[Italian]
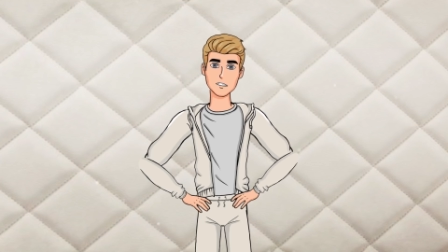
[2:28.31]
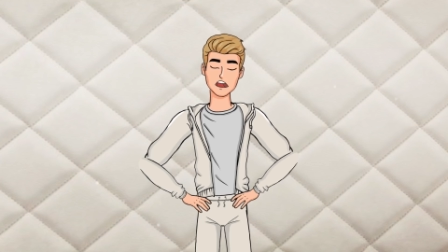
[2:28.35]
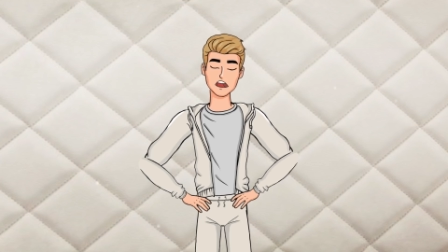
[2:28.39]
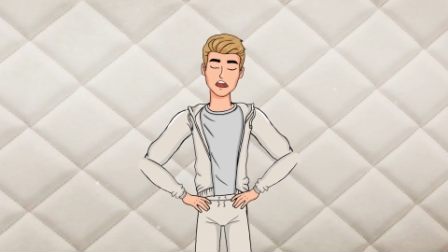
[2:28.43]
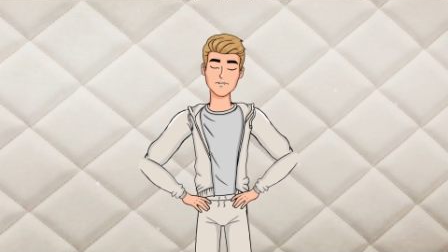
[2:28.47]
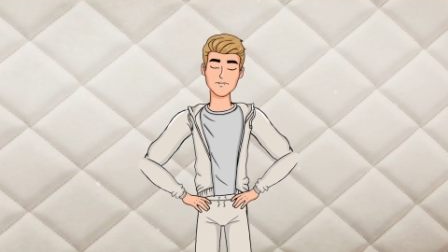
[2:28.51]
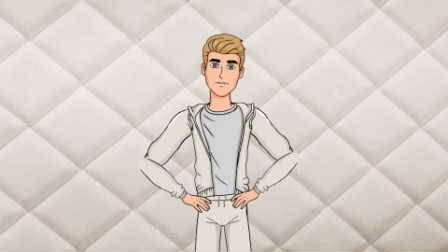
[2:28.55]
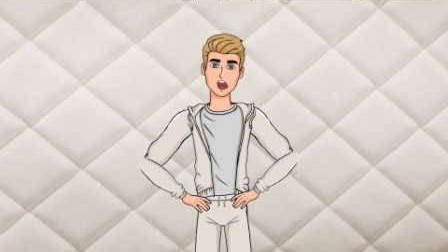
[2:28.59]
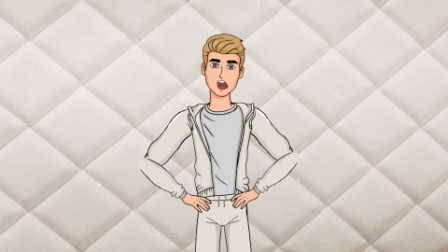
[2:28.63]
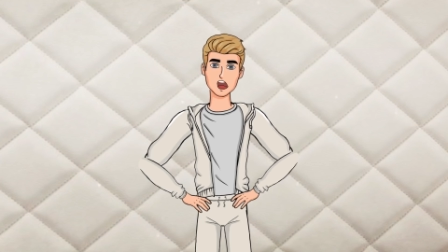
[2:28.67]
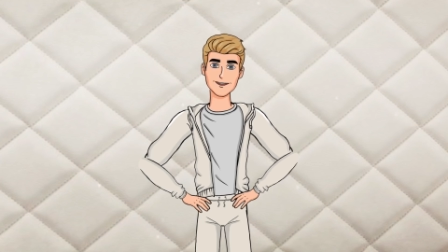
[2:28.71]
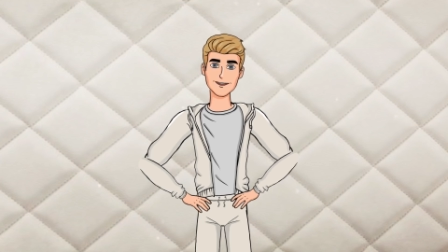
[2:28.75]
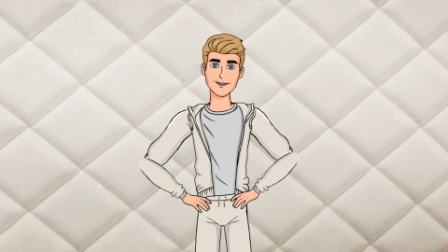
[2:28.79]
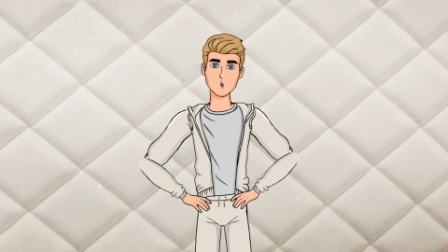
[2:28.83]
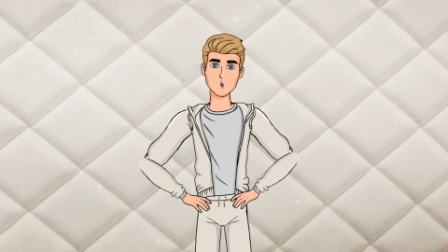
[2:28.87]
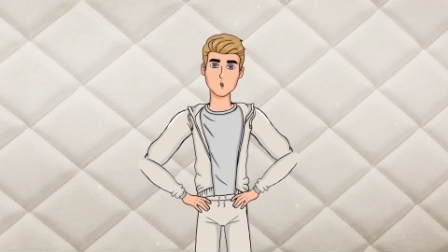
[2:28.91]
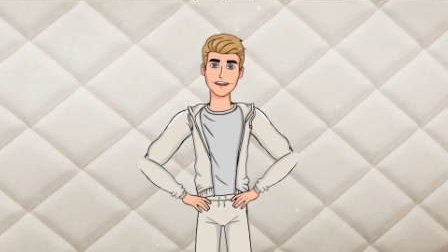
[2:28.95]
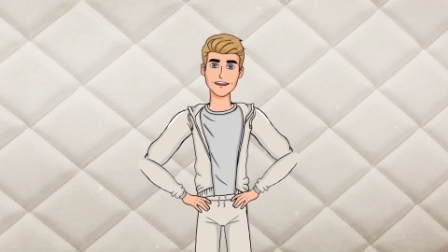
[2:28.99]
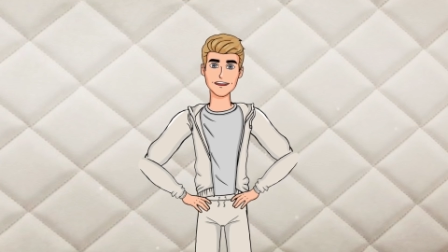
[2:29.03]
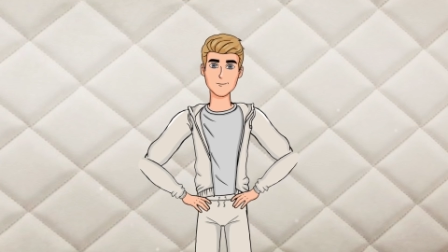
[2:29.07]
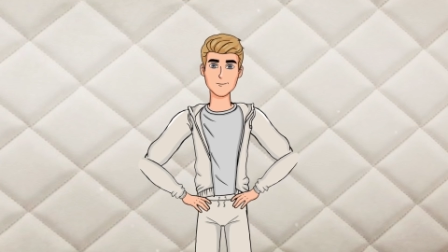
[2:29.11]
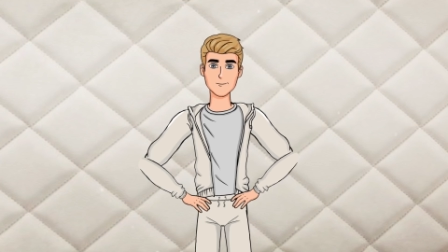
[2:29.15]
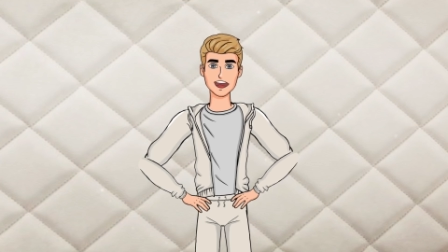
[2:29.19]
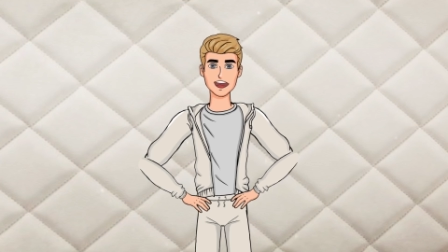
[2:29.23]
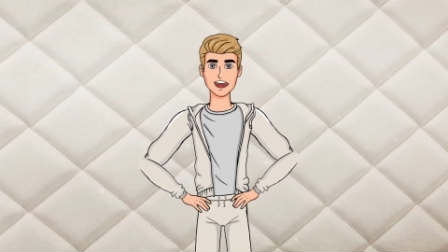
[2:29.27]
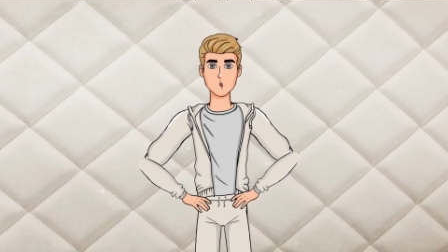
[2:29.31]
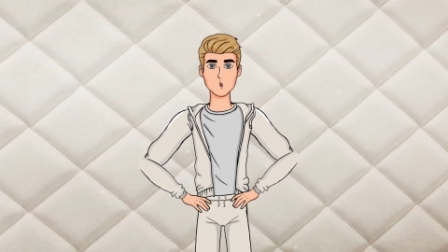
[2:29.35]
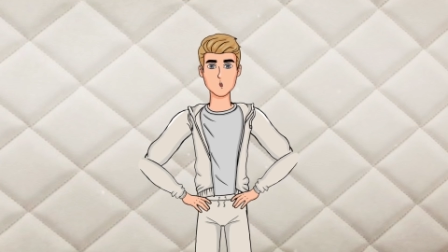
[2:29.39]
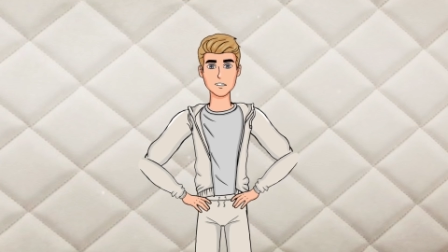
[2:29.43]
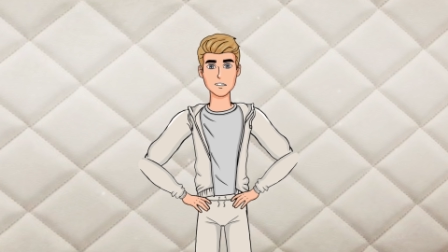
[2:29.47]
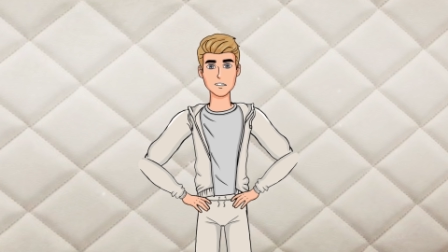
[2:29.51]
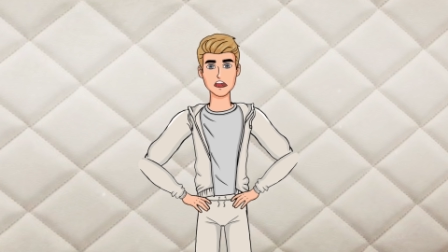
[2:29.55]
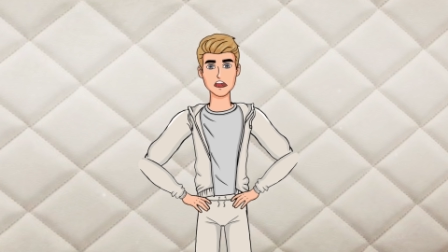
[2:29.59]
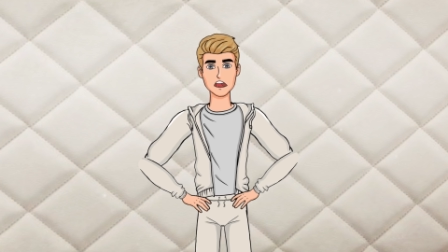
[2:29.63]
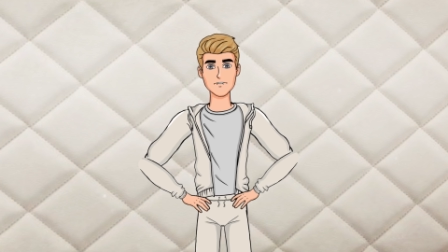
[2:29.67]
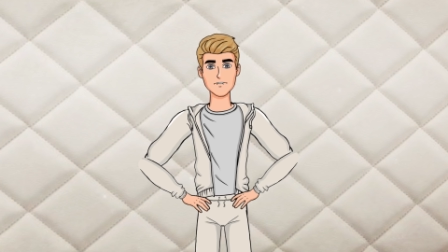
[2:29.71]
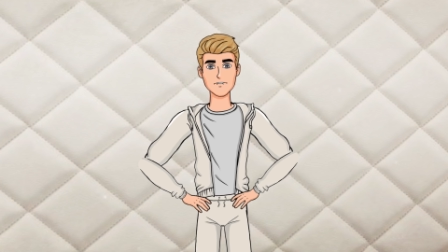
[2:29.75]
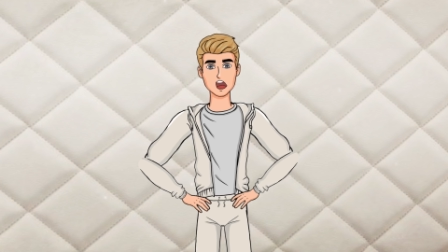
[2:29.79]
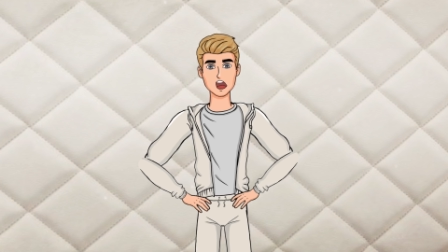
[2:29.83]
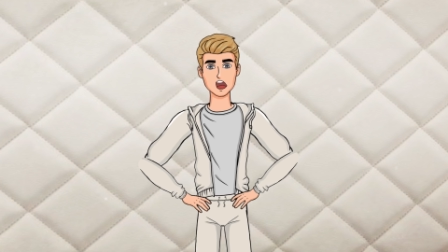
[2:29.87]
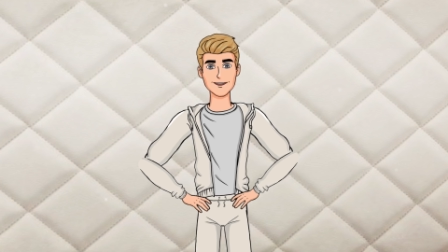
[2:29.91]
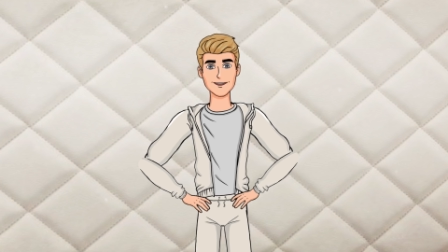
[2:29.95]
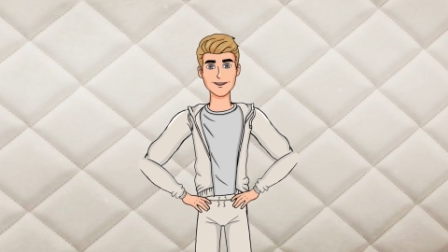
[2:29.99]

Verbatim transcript: volevo prevenire l'apocalisse